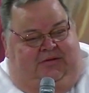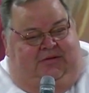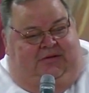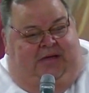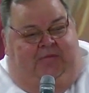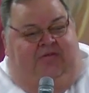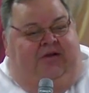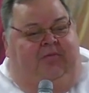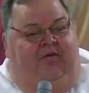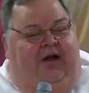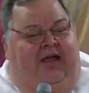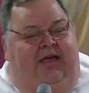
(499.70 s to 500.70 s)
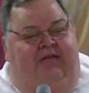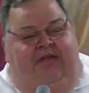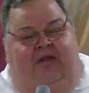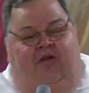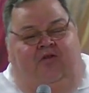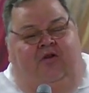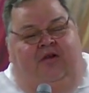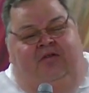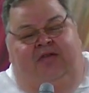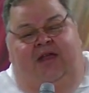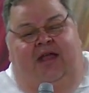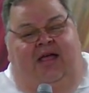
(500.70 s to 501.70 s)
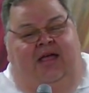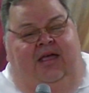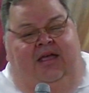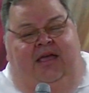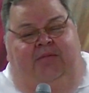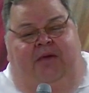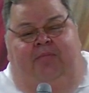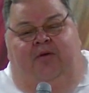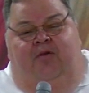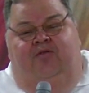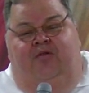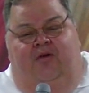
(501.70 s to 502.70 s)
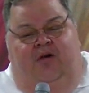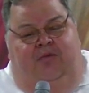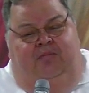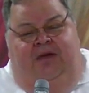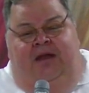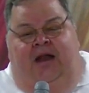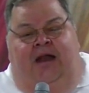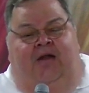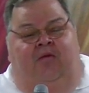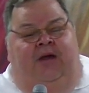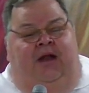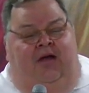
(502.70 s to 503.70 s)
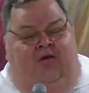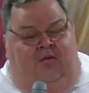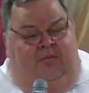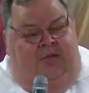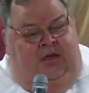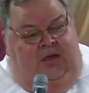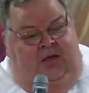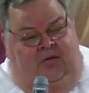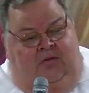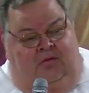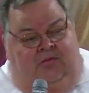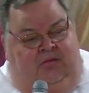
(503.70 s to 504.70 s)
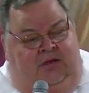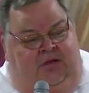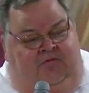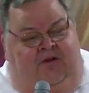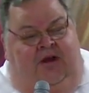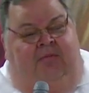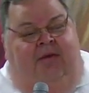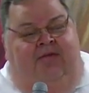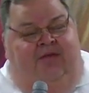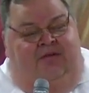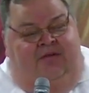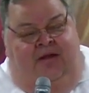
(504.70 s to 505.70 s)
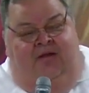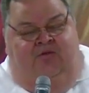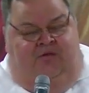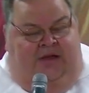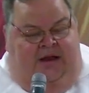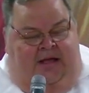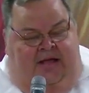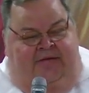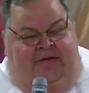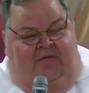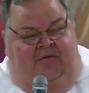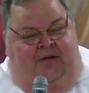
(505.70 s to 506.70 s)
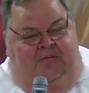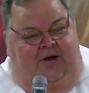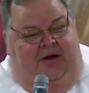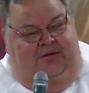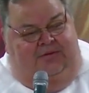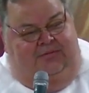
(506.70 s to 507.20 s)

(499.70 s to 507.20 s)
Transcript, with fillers: Hay muchas mujeres que dicen, no, yo quisiera que mi esposo viera la novela conmigo y fuera más sencillo. Tú te querías casar con una mujer.